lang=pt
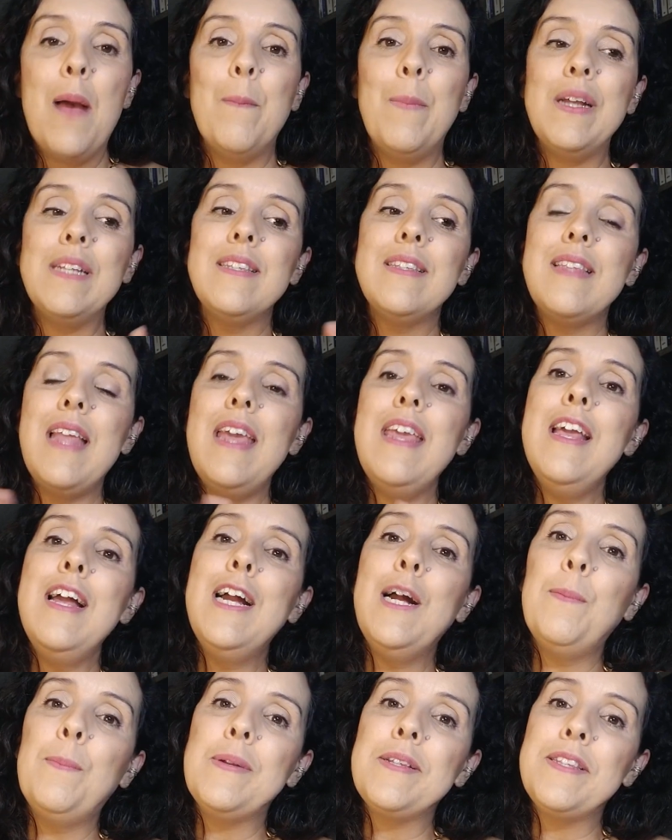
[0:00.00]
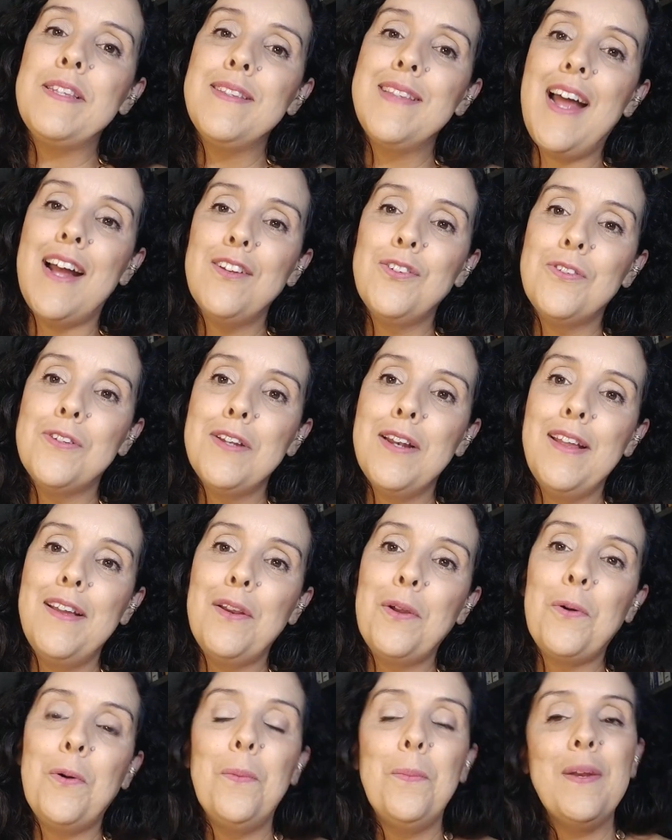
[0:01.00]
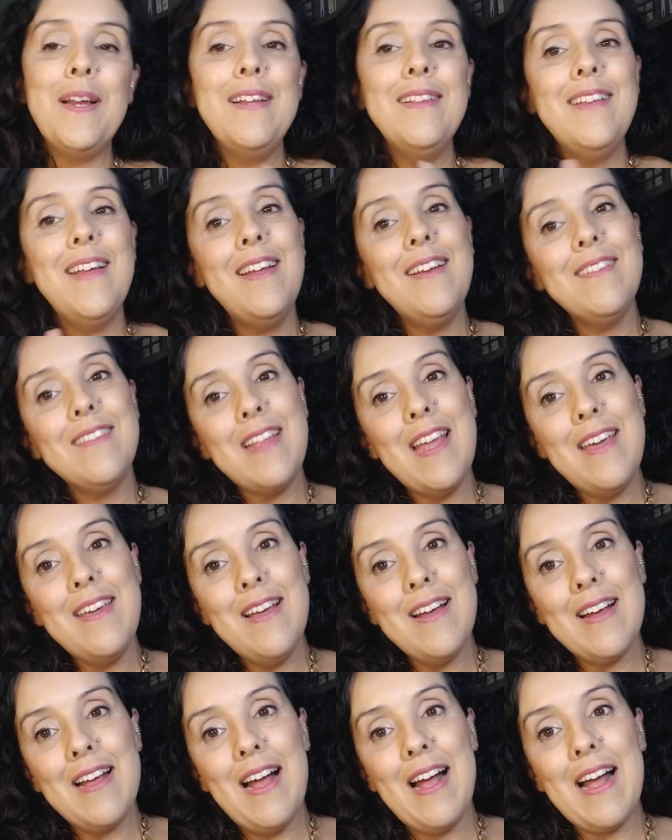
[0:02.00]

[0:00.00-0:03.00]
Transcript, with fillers: mas tem a capacidade de ler e compreender e tem a,